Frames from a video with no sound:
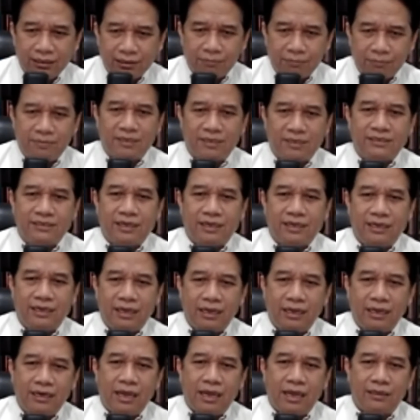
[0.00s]

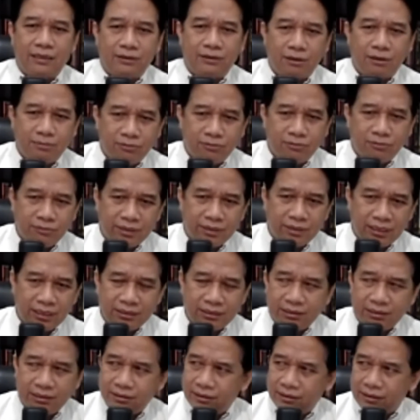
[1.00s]
kepercayaan atau
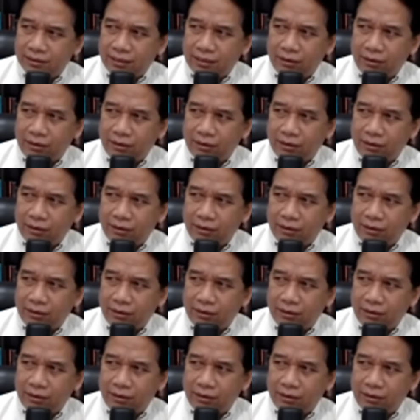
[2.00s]
mungkin eh,